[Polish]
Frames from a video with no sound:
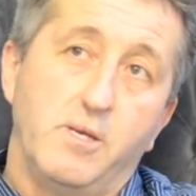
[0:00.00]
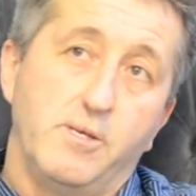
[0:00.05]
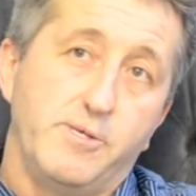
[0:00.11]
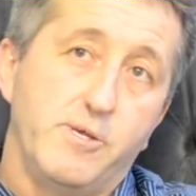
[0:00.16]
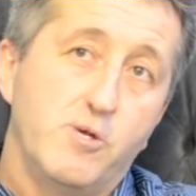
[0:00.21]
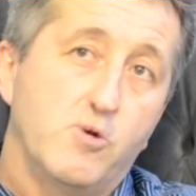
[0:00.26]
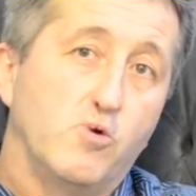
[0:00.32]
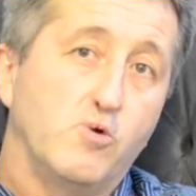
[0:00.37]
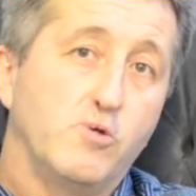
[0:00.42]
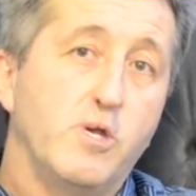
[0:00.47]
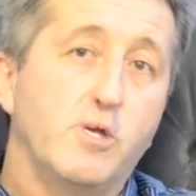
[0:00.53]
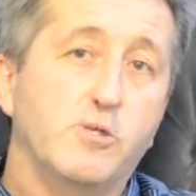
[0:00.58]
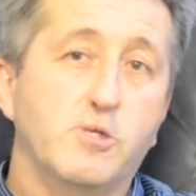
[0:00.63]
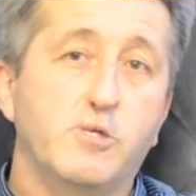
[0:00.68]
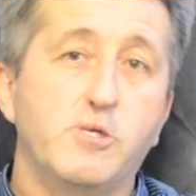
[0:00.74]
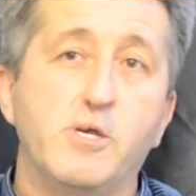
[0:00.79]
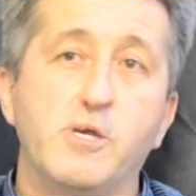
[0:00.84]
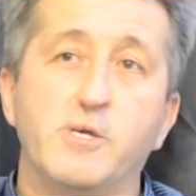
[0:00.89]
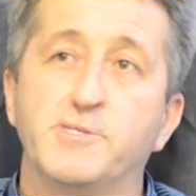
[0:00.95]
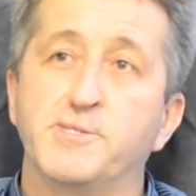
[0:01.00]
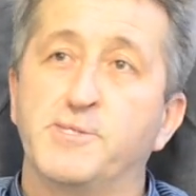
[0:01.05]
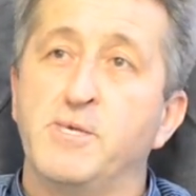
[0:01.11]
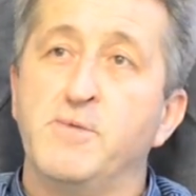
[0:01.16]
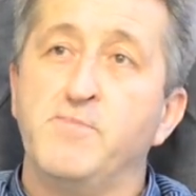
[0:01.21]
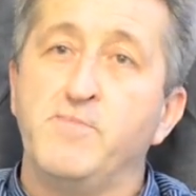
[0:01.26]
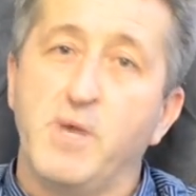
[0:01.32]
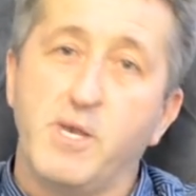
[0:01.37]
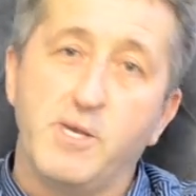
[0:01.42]
niekoniecznie jest
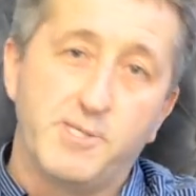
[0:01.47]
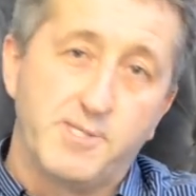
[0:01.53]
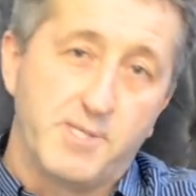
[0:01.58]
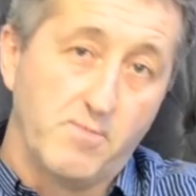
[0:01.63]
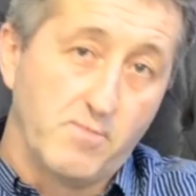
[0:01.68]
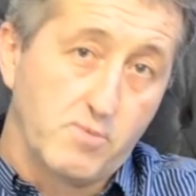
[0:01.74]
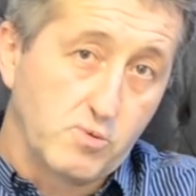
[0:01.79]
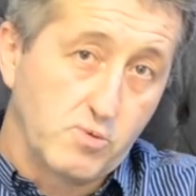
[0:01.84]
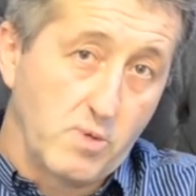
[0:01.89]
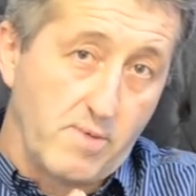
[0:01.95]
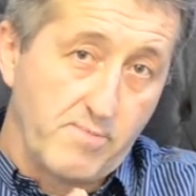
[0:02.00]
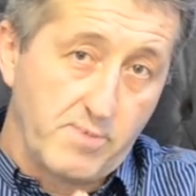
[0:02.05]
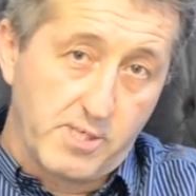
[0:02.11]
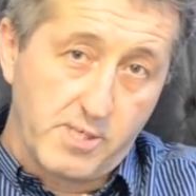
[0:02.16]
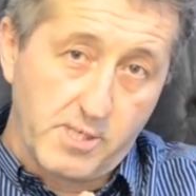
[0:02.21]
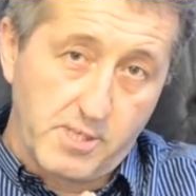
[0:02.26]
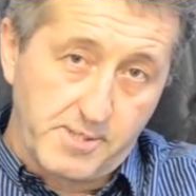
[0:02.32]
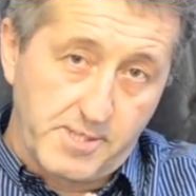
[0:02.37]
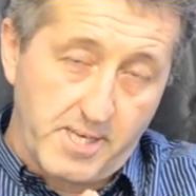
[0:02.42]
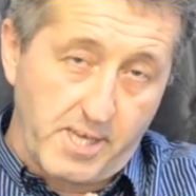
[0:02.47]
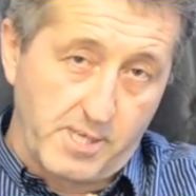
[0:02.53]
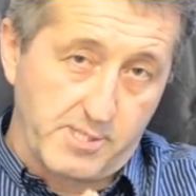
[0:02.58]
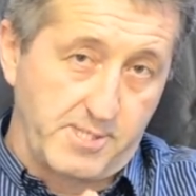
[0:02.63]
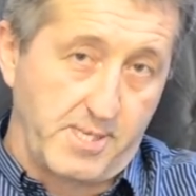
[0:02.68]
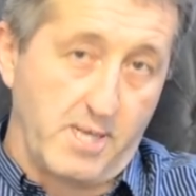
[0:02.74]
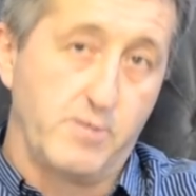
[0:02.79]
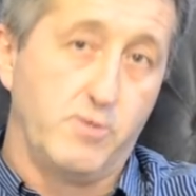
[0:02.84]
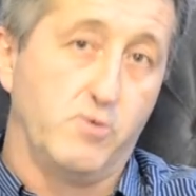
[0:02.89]
tym miejscem, w którym się
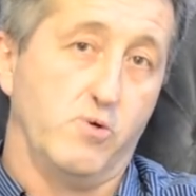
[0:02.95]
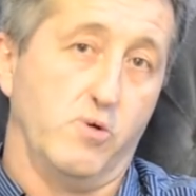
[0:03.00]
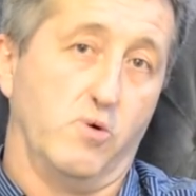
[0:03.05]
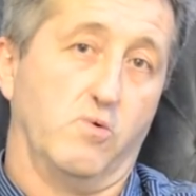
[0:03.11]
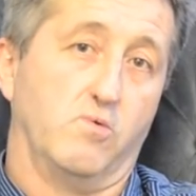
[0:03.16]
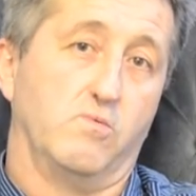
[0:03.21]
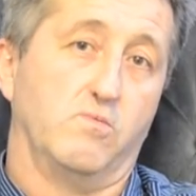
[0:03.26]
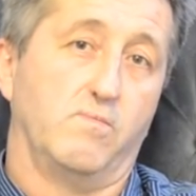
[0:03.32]
teraz znajdują.